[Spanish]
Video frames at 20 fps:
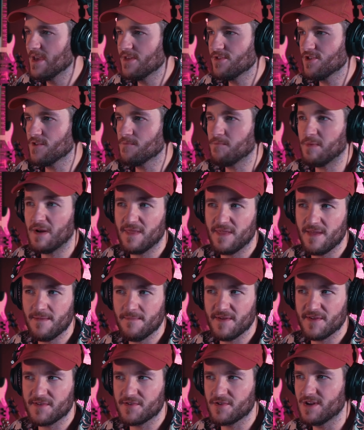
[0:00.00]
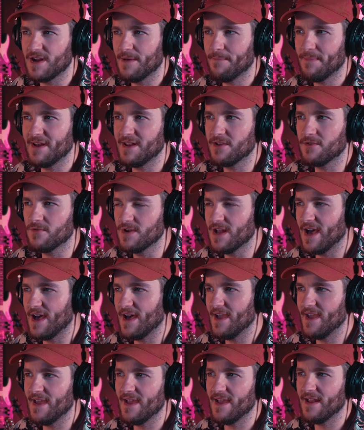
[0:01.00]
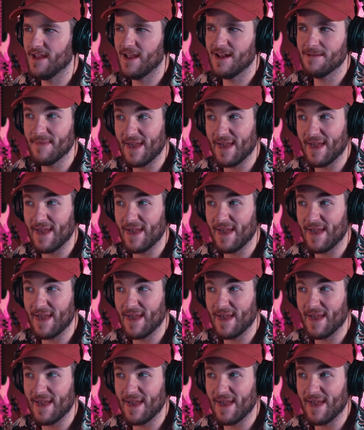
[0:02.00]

sus, principios con la película eh, El